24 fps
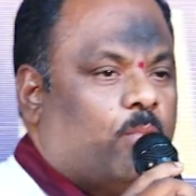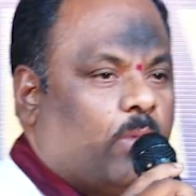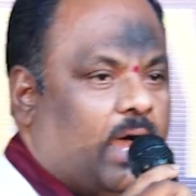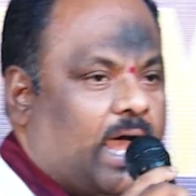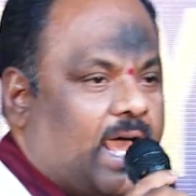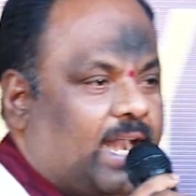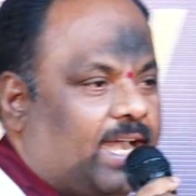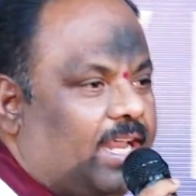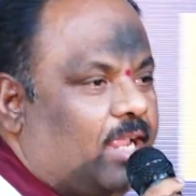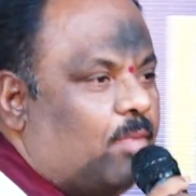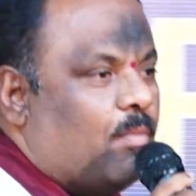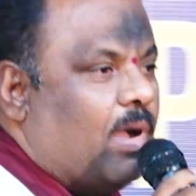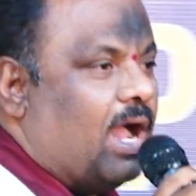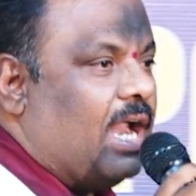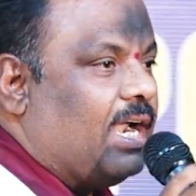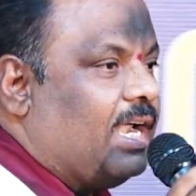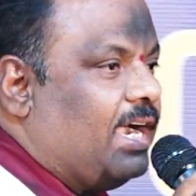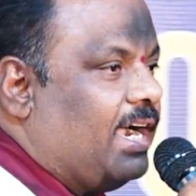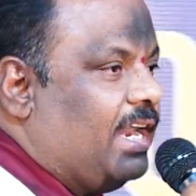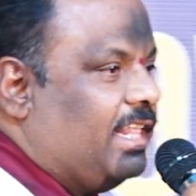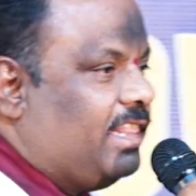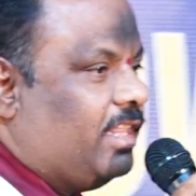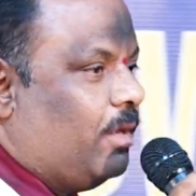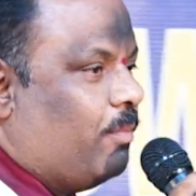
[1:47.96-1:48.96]
మార్నింగ్
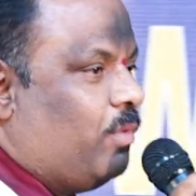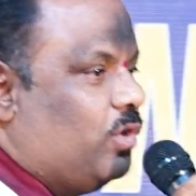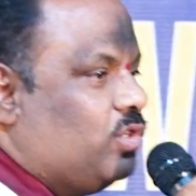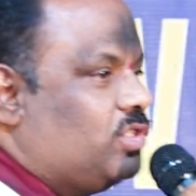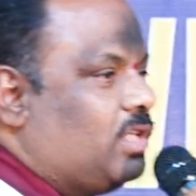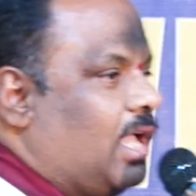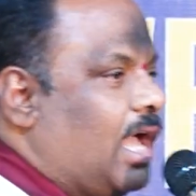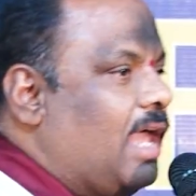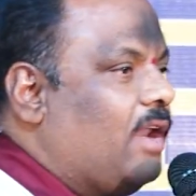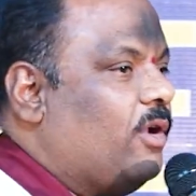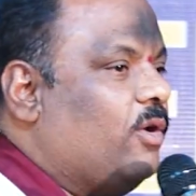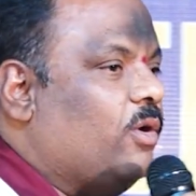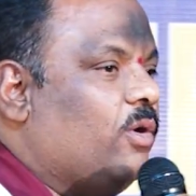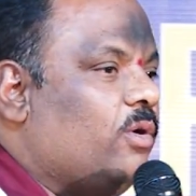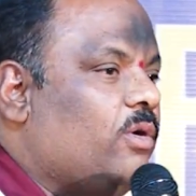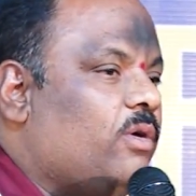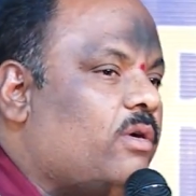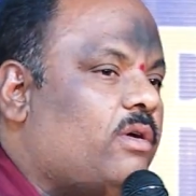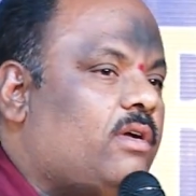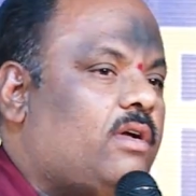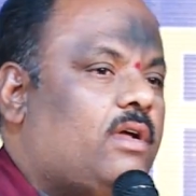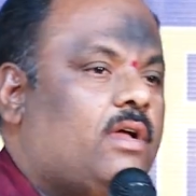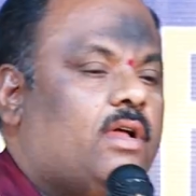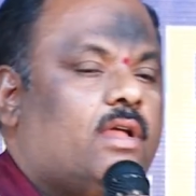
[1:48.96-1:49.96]
మాట్లాడేటప్పుడు సారు
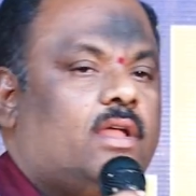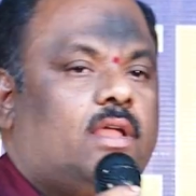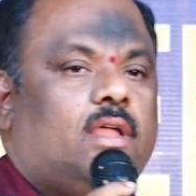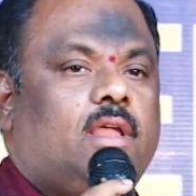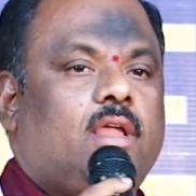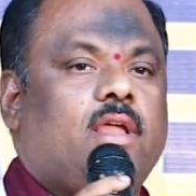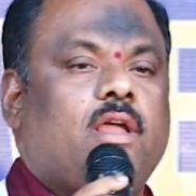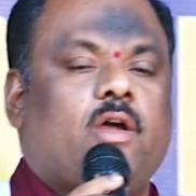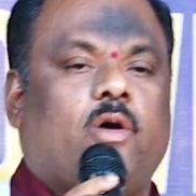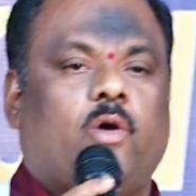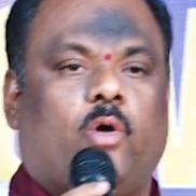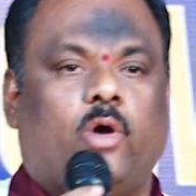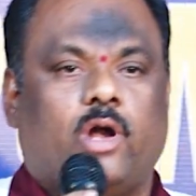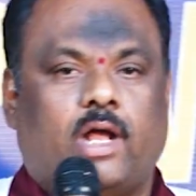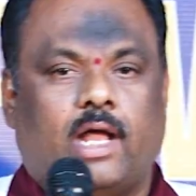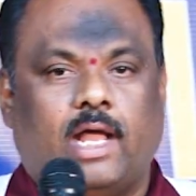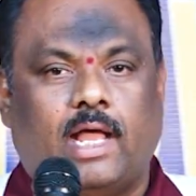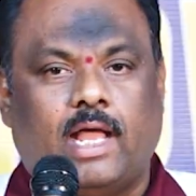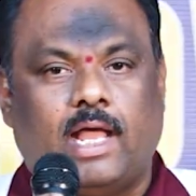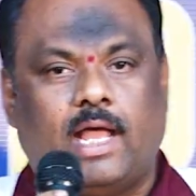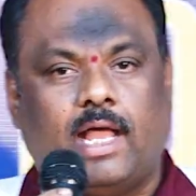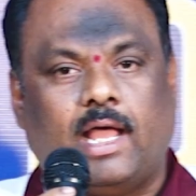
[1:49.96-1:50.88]
ఒక